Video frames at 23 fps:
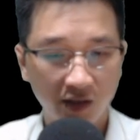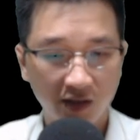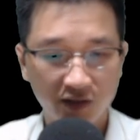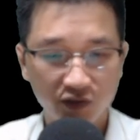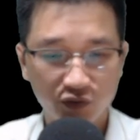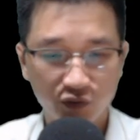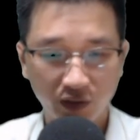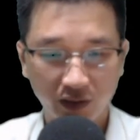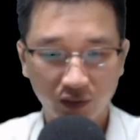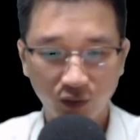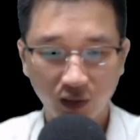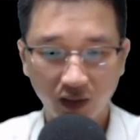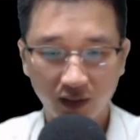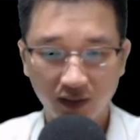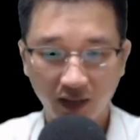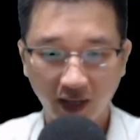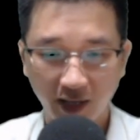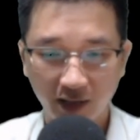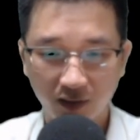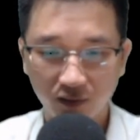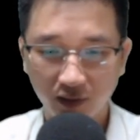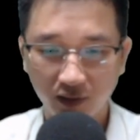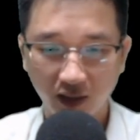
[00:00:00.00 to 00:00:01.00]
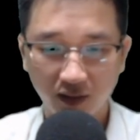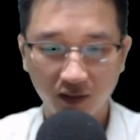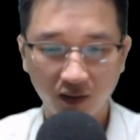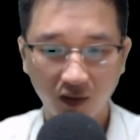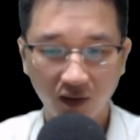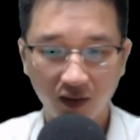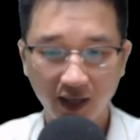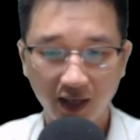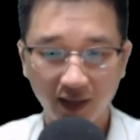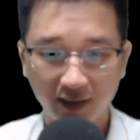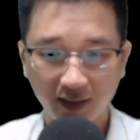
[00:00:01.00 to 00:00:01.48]
Truyền thuyết này có thể
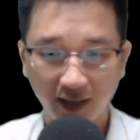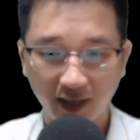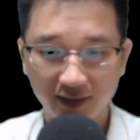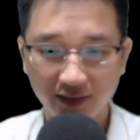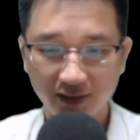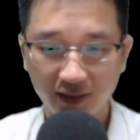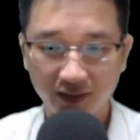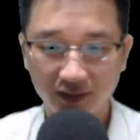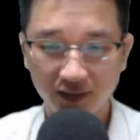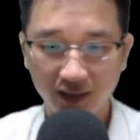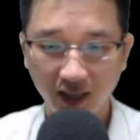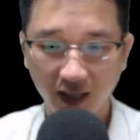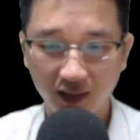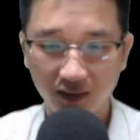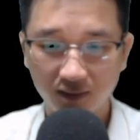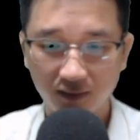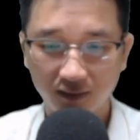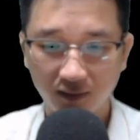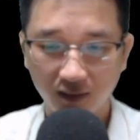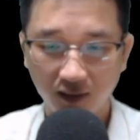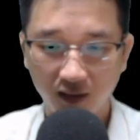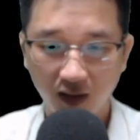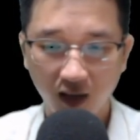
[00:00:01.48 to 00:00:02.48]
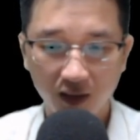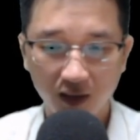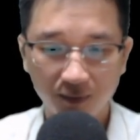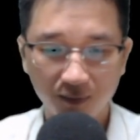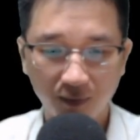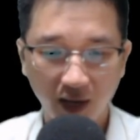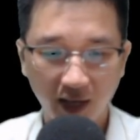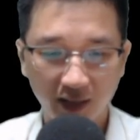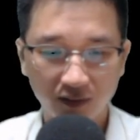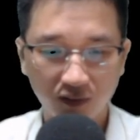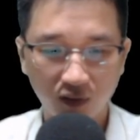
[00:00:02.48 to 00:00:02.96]
nói là khá chính xác.
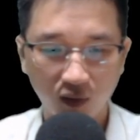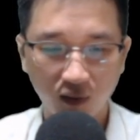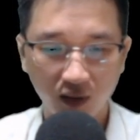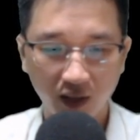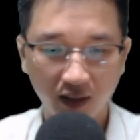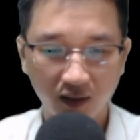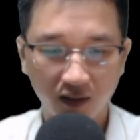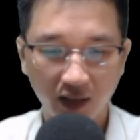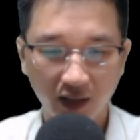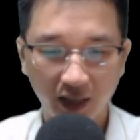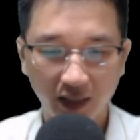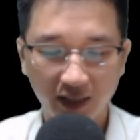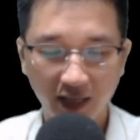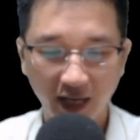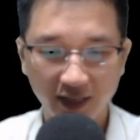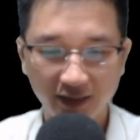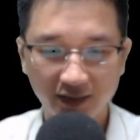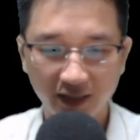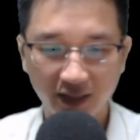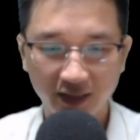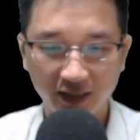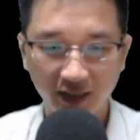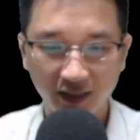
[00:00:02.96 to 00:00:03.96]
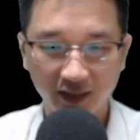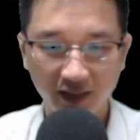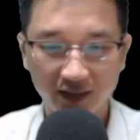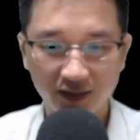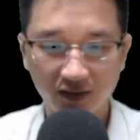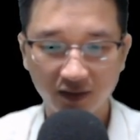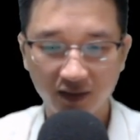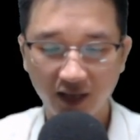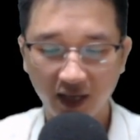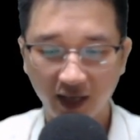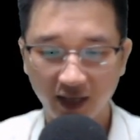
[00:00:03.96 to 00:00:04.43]
Ban cổ là người khai sinh ra thế
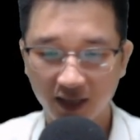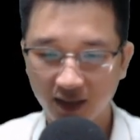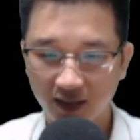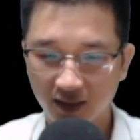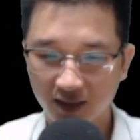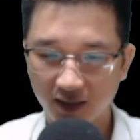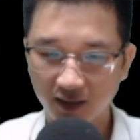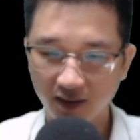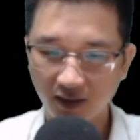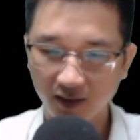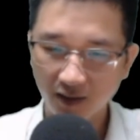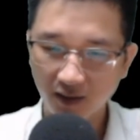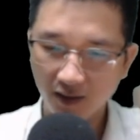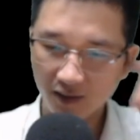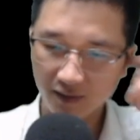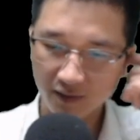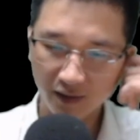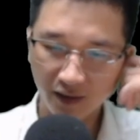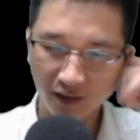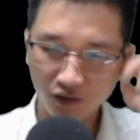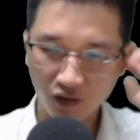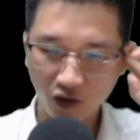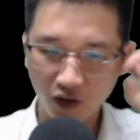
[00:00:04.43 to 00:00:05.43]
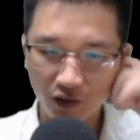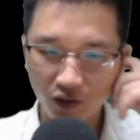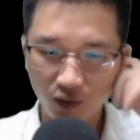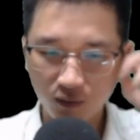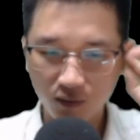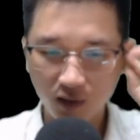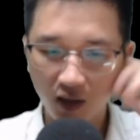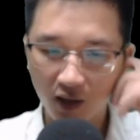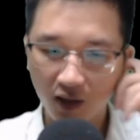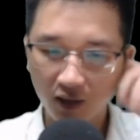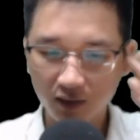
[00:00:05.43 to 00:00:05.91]
giới này, nhưng nói
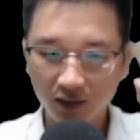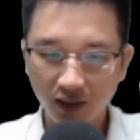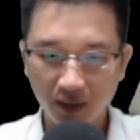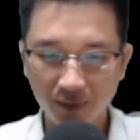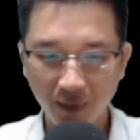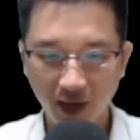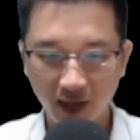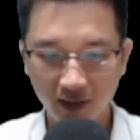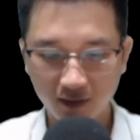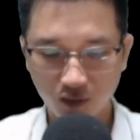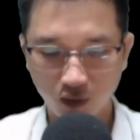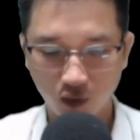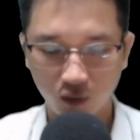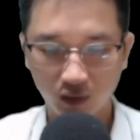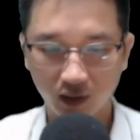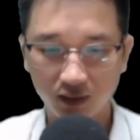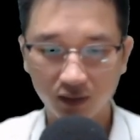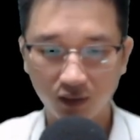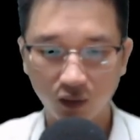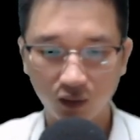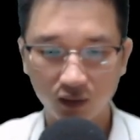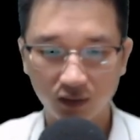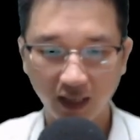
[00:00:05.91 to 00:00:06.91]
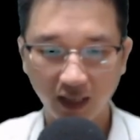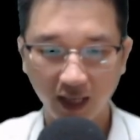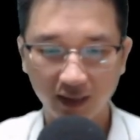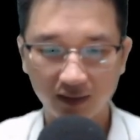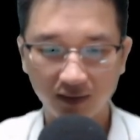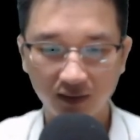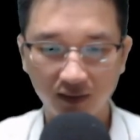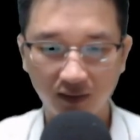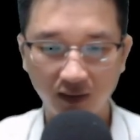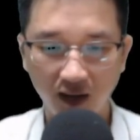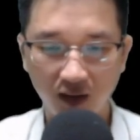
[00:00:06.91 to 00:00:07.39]
đúng hơn thì ban cổ đã tồn tại
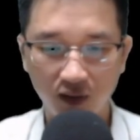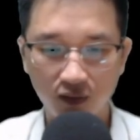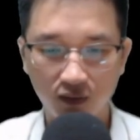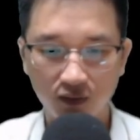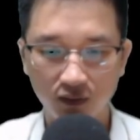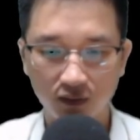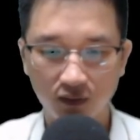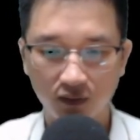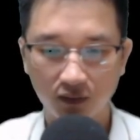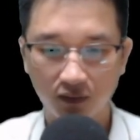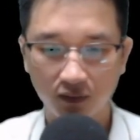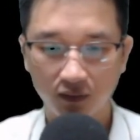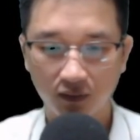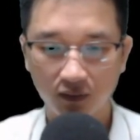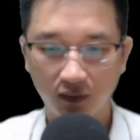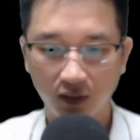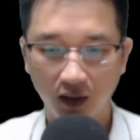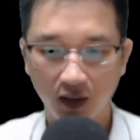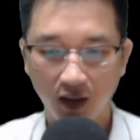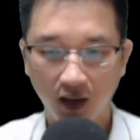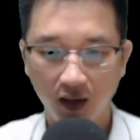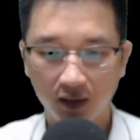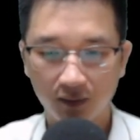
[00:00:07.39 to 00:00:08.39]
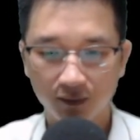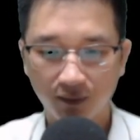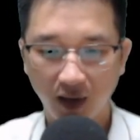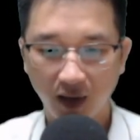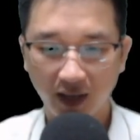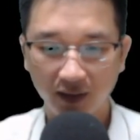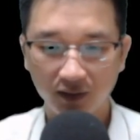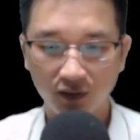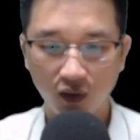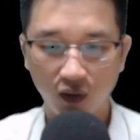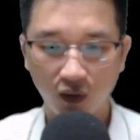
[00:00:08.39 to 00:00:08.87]
từ lâu.
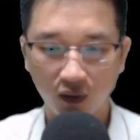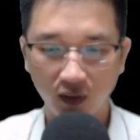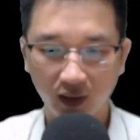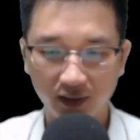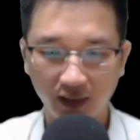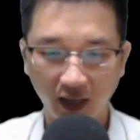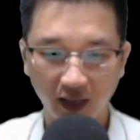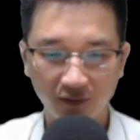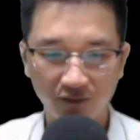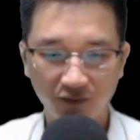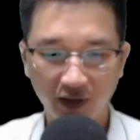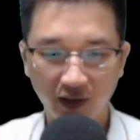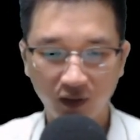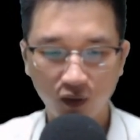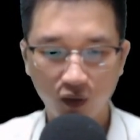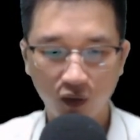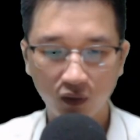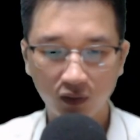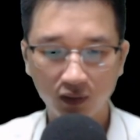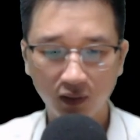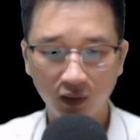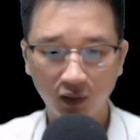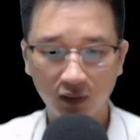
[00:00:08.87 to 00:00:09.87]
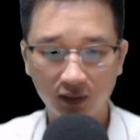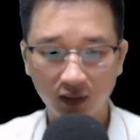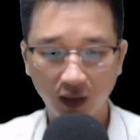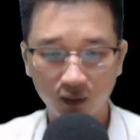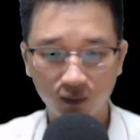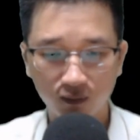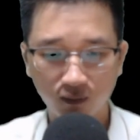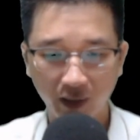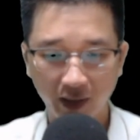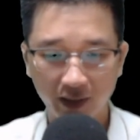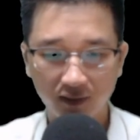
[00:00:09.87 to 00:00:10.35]
Ban cổ là thành viên của hỗn độn
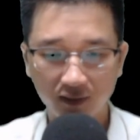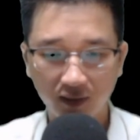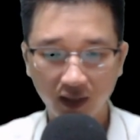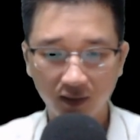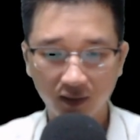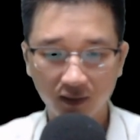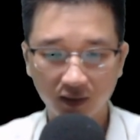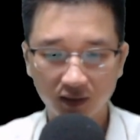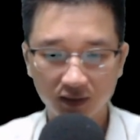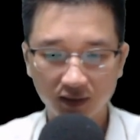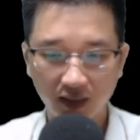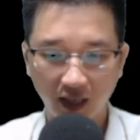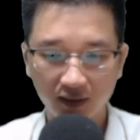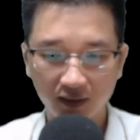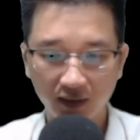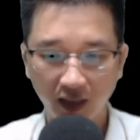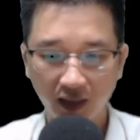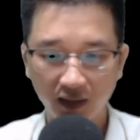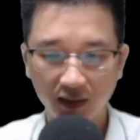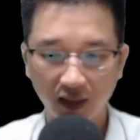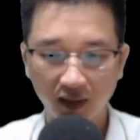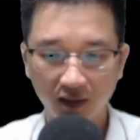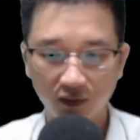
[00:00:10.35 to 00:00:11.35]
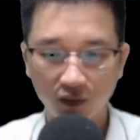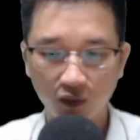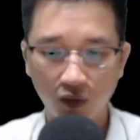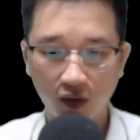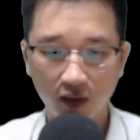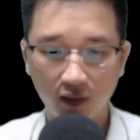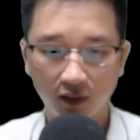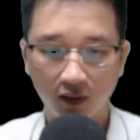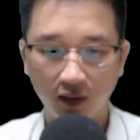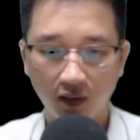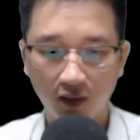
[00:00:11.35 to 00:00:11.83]
tộc mạnh nhất ở sáng thế thần
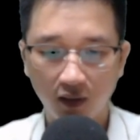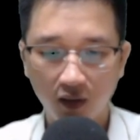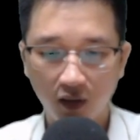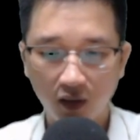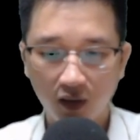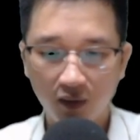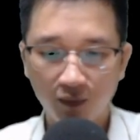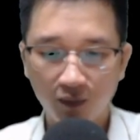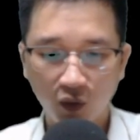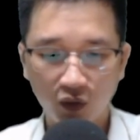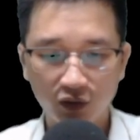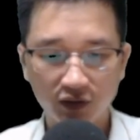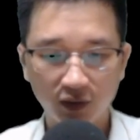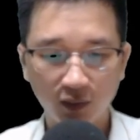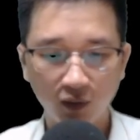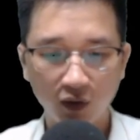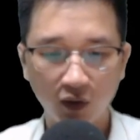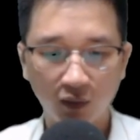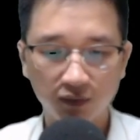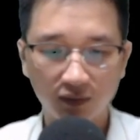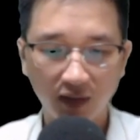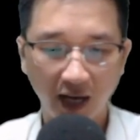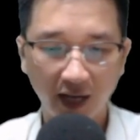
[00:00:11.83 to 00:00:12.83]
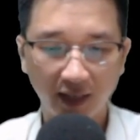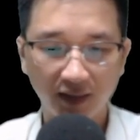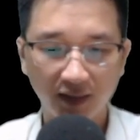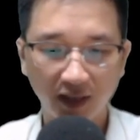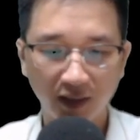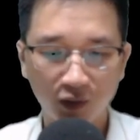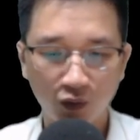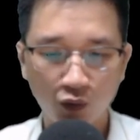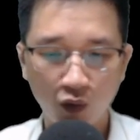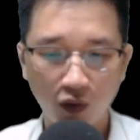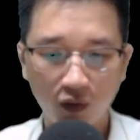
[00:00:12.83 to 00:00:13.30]
quốc, một trong lục đại
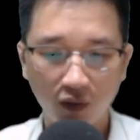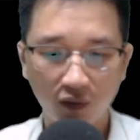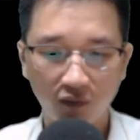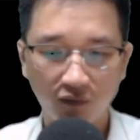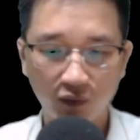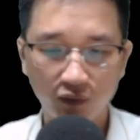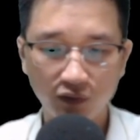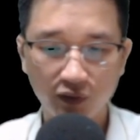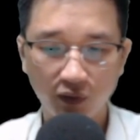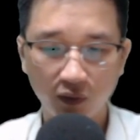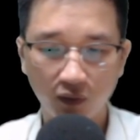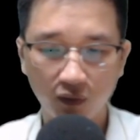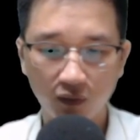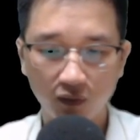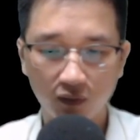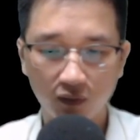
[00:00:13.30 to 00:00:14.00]
thần quốc của vũ trụ.